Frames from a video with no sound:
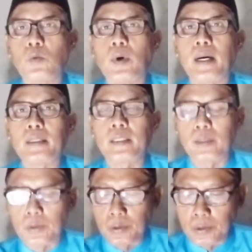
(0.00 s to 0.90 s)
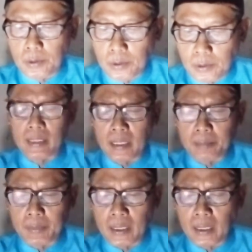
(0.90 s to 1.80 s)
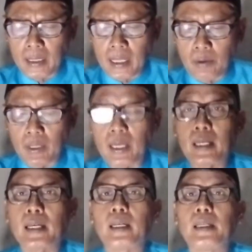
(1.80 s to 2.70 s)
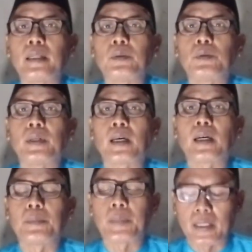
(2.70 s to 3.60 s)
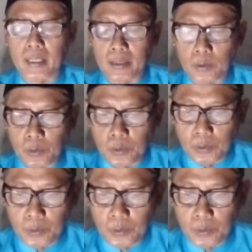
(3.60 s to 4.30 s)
Wa dan bergaullah kalian guna kepada itu